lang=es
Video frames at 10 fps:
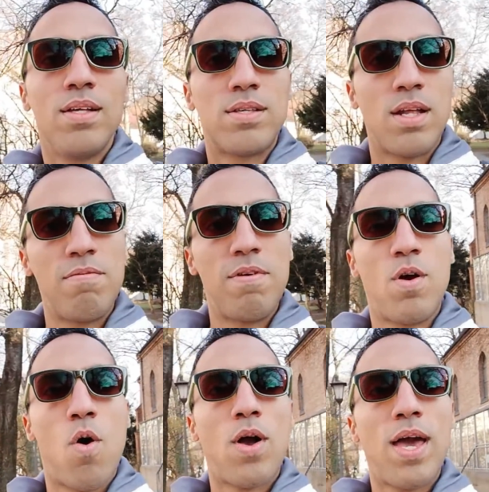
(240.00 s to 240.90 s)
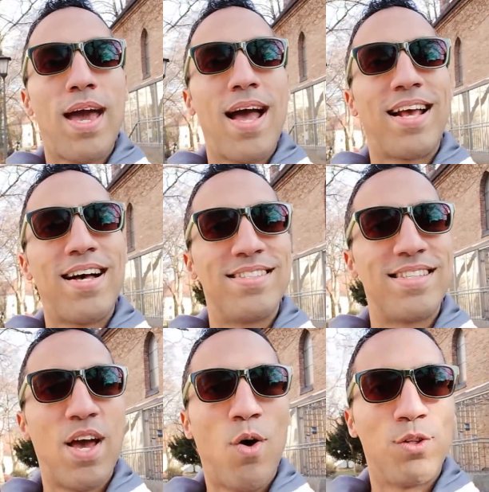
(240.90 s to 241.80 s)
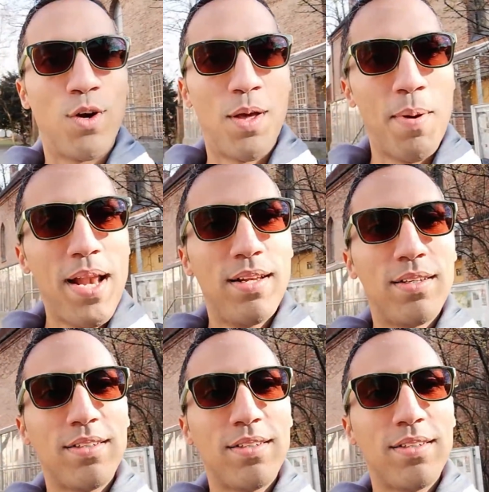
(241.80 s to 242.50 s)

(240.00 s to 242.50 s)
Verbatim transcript: significó que alcancé otro nivel.